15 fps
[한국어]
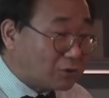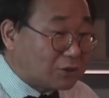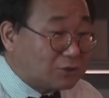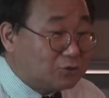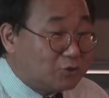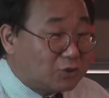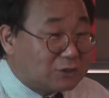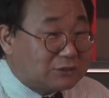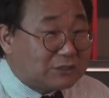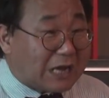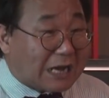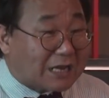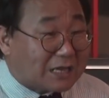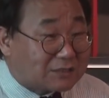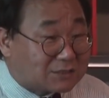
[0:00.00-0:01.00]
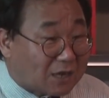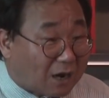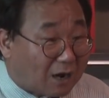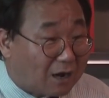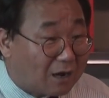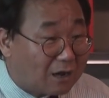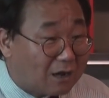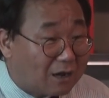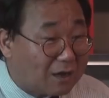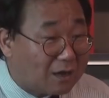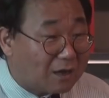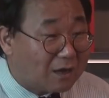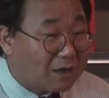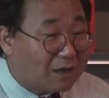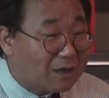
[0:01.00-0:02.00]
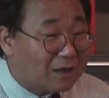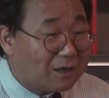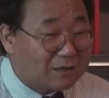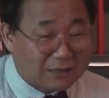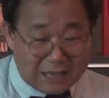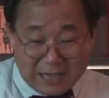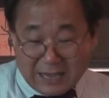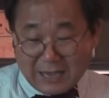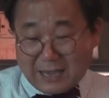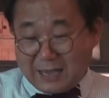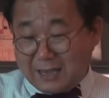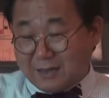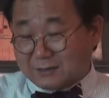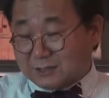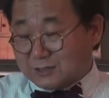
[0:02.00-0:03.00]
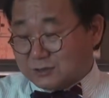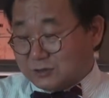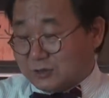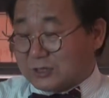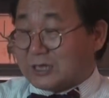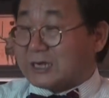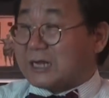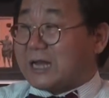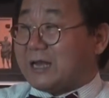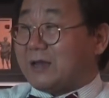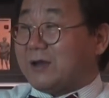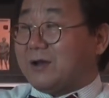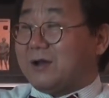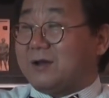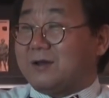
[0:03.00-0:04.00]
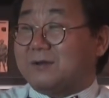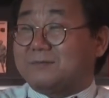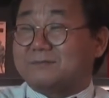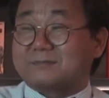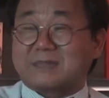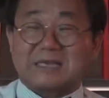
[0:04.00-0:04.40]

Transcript: 어떤 유형인지 알겠죠? 네, 어떤 유형일까요?